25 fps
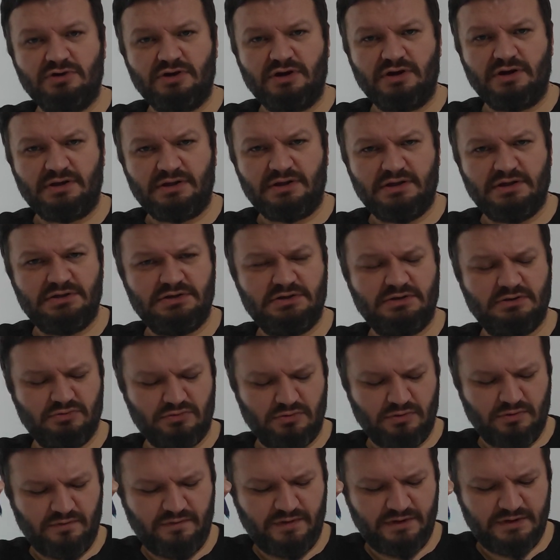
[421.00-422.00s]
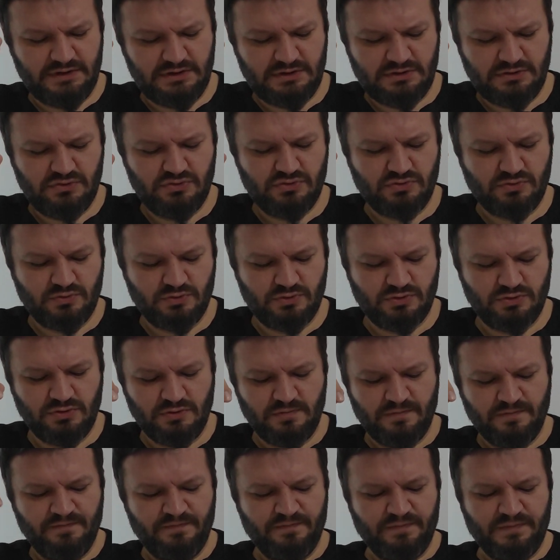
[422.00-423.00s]
yok arkadaşlar non fazlası durumunun.
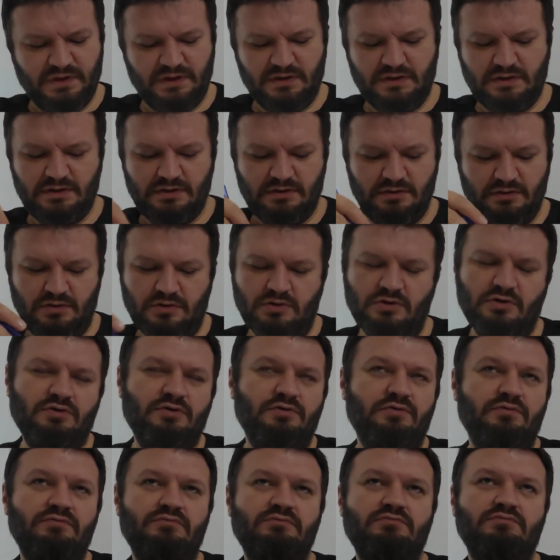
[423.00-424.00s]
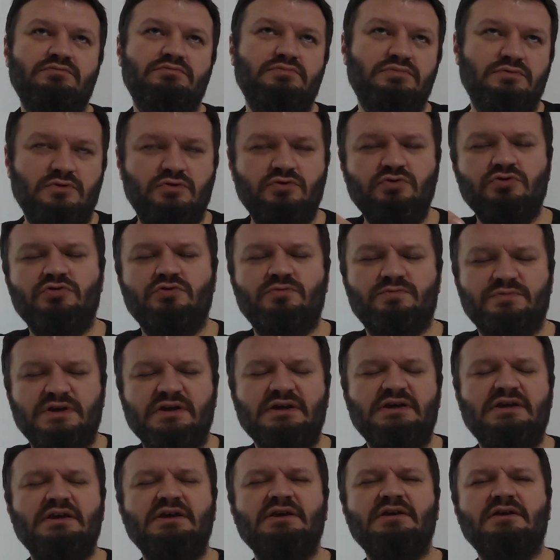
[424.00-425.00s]
E, o
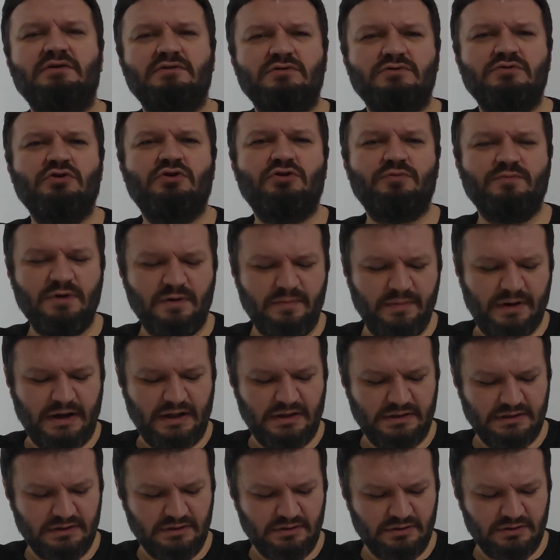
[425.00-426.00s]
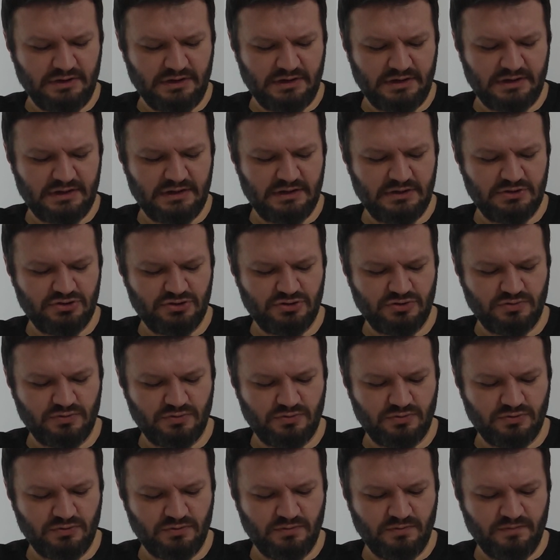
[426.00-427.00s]
kurumdaki norma bağlı olarak değişiyor
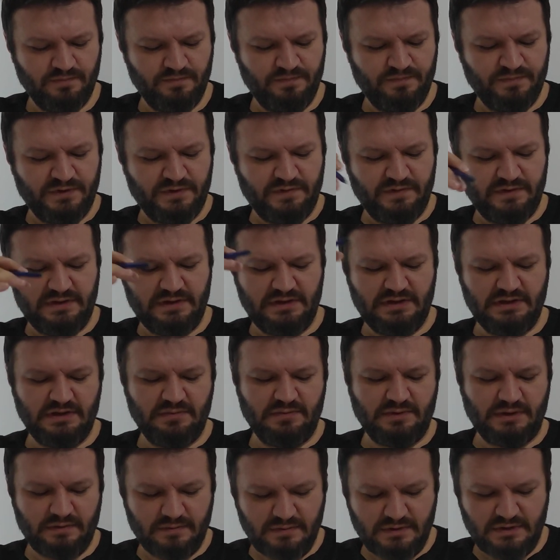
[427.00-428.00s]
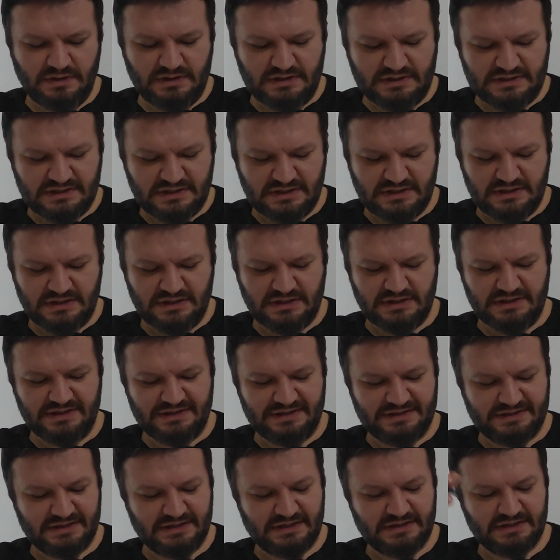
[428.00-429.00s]
bu durum. Ve dediğim gibi istediğiniz
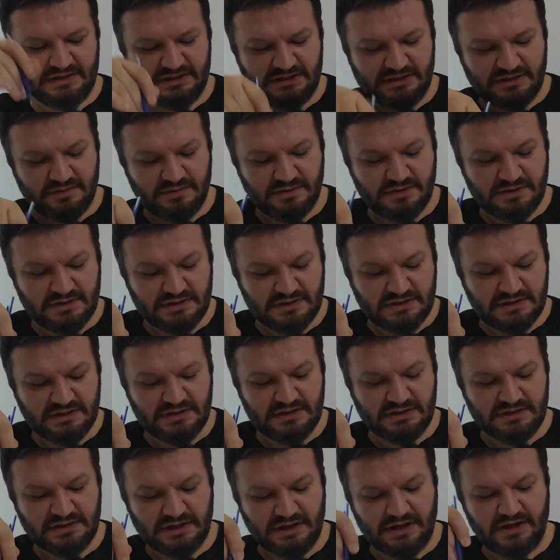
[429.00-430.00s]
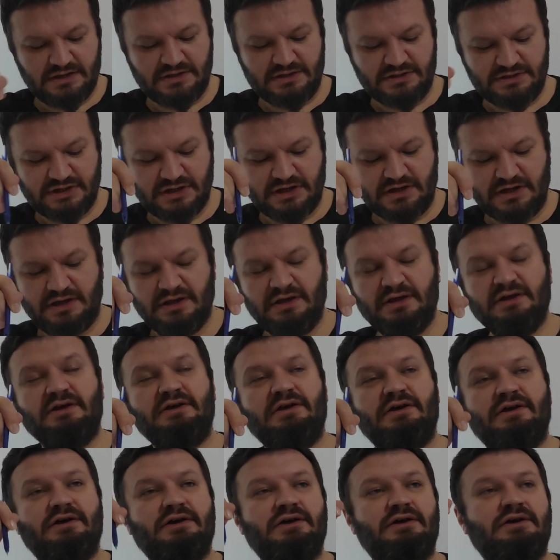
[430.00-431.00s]
ilçeyi seçebilirsiniz. Ancak
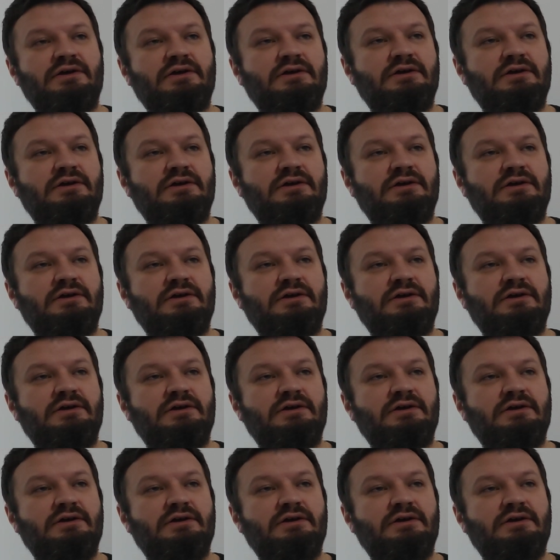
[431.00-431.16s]
e,